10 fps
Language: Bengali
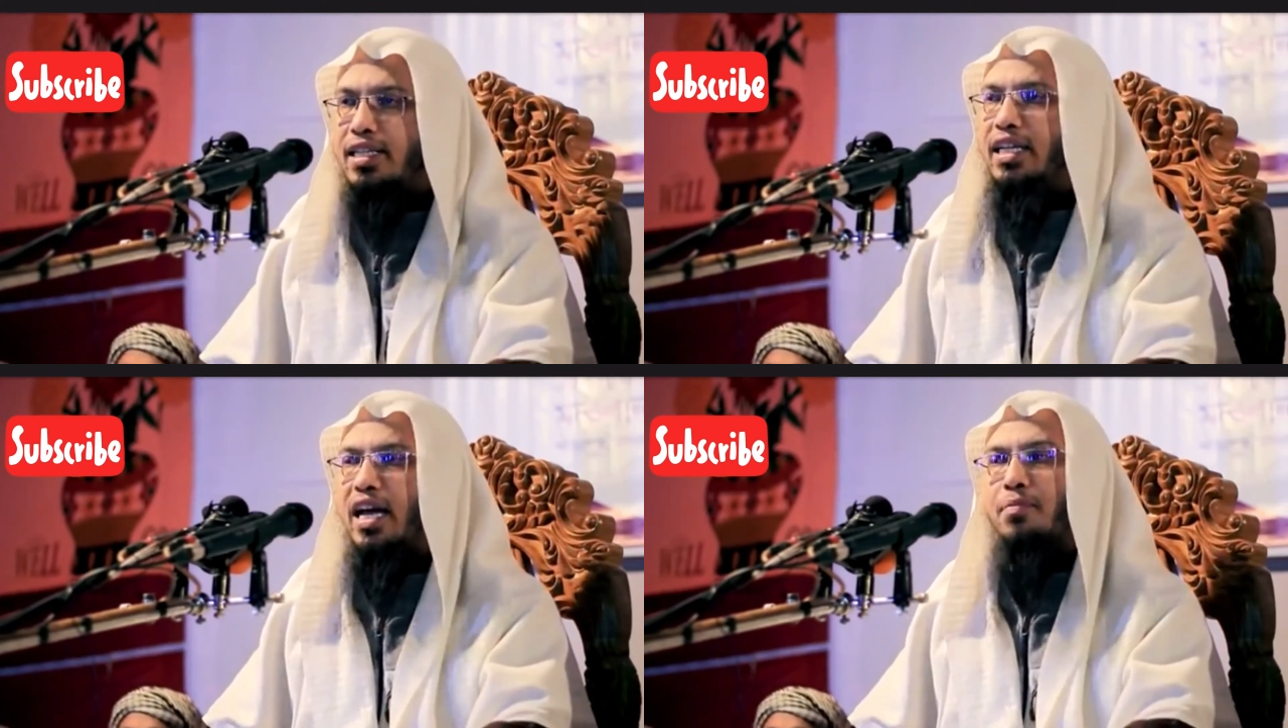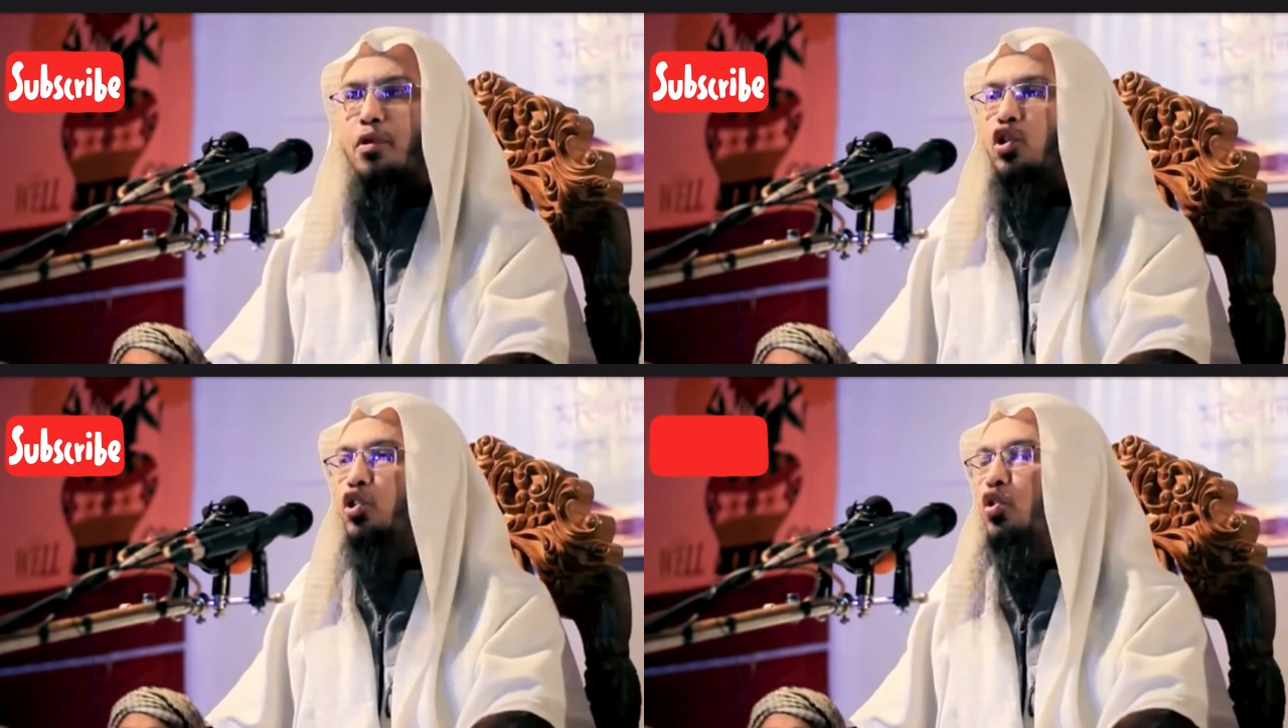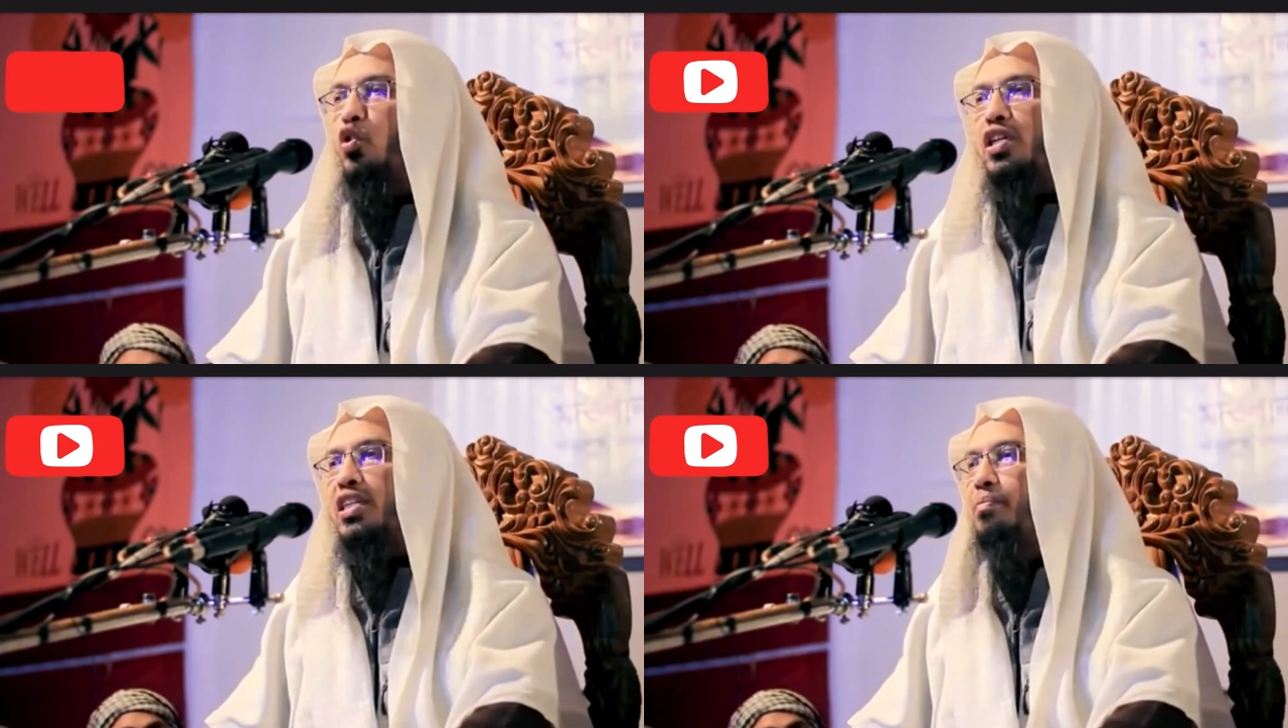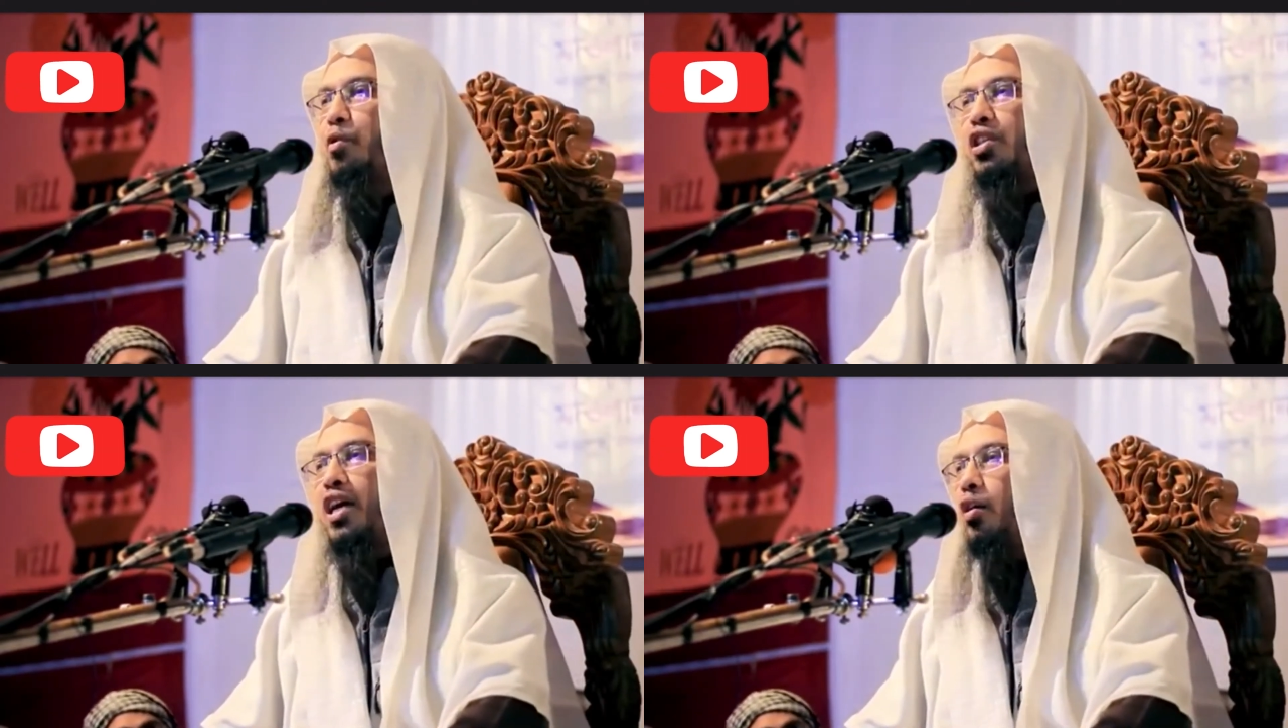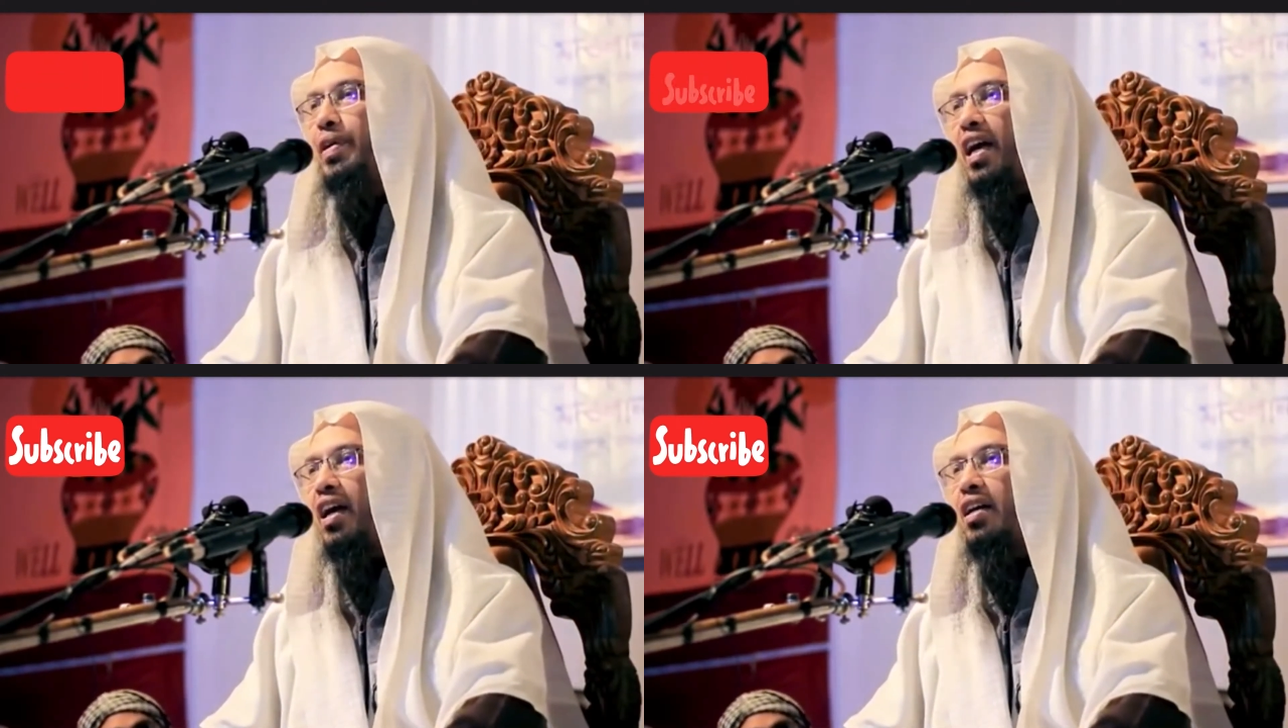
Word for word: চেহারা প্রদর্শন করলে সেটা পর্দা হবে না